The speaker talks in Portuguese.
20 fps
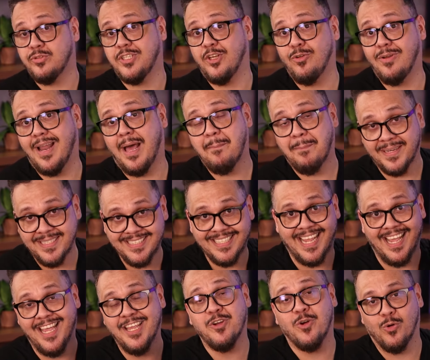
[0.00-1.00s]
celular para esse
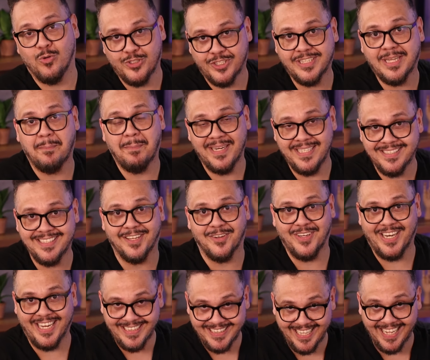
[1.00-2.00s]
QR Code que está aparecendo
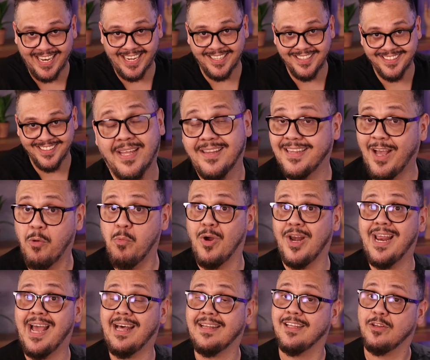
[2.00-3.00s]
na tela, dá uma
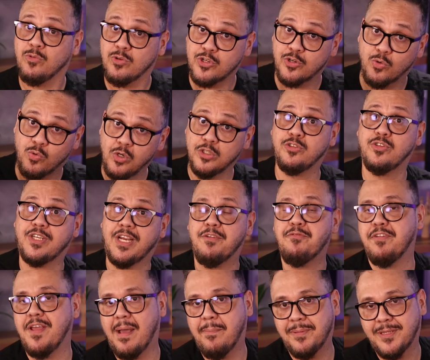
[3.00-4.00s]
olhada nos cursos que a
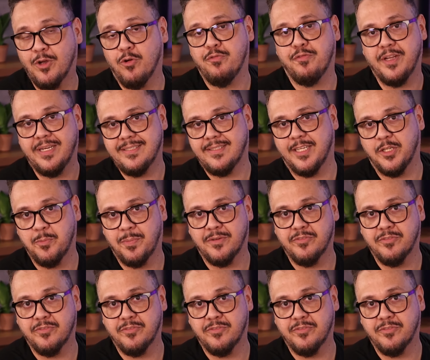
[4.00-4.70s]
FIAP está oferecendo para